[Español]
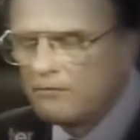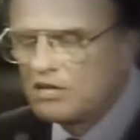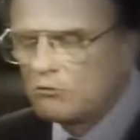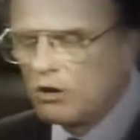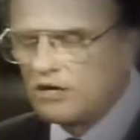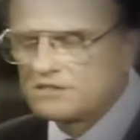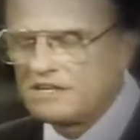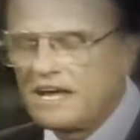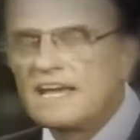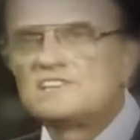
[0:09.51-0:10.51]
grande que existe
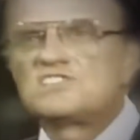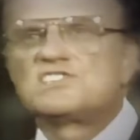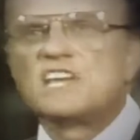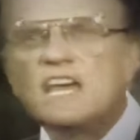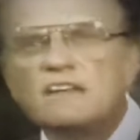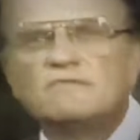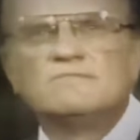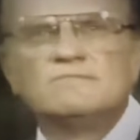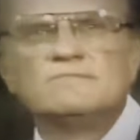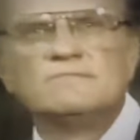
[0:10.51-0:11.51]
en el mundo de hoy es el
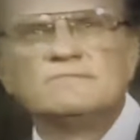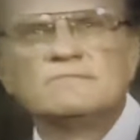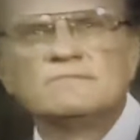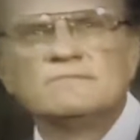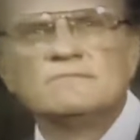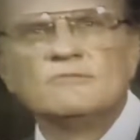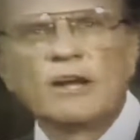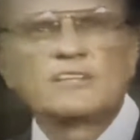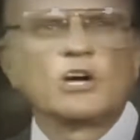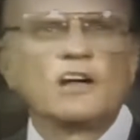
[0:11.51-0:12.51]
pecado.
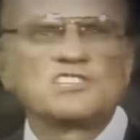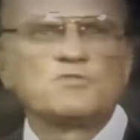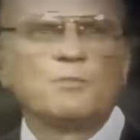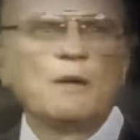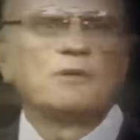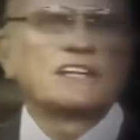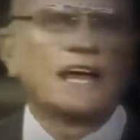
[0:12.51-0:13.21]
¿Qué lleva a la gente al